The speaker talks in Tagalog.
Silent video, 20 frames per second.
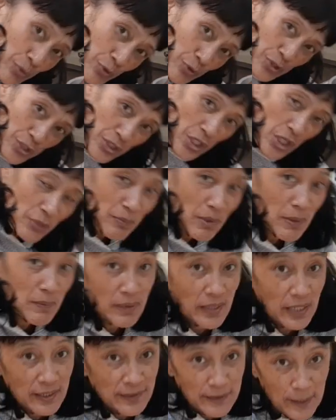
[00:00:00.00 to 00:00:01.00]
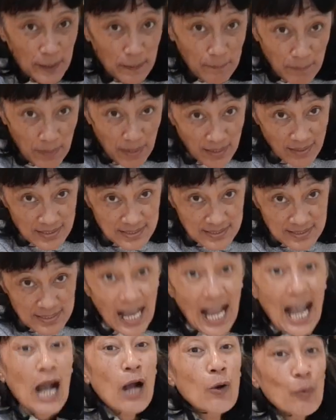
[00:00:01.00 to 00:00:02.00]
po yun, may magandang bags.
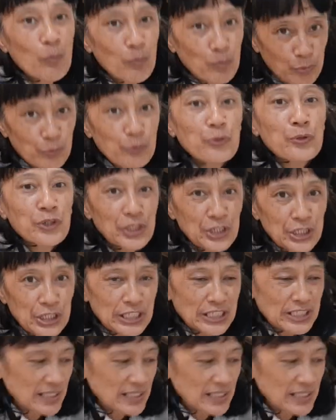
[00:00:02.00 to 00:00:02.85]
Ako po yun.